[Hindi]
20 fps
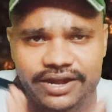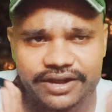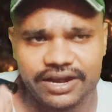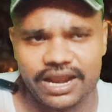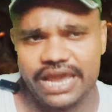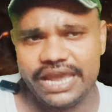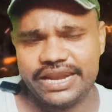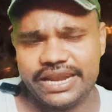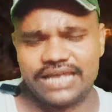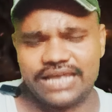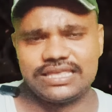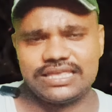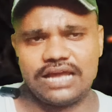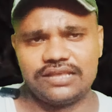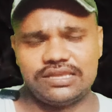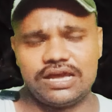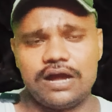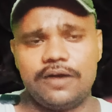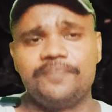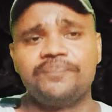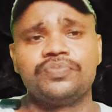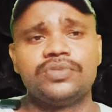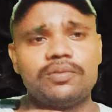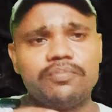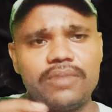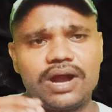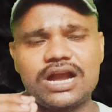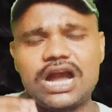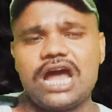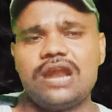नहीं रहता था
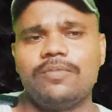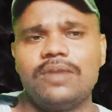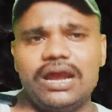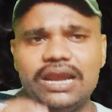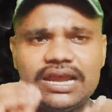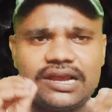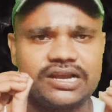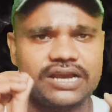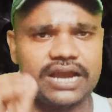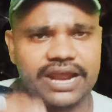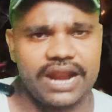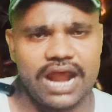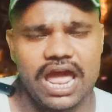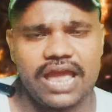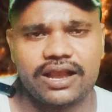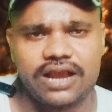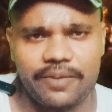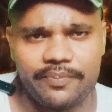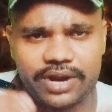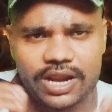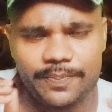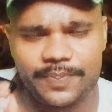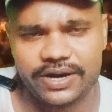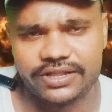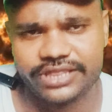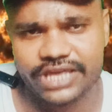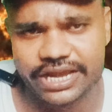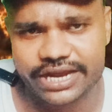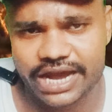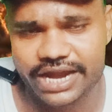मकान मालिक किराए कमरे पर
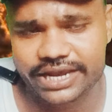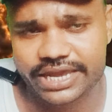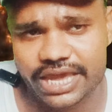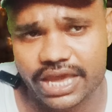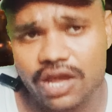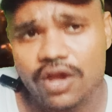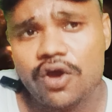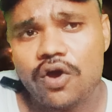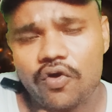दे करके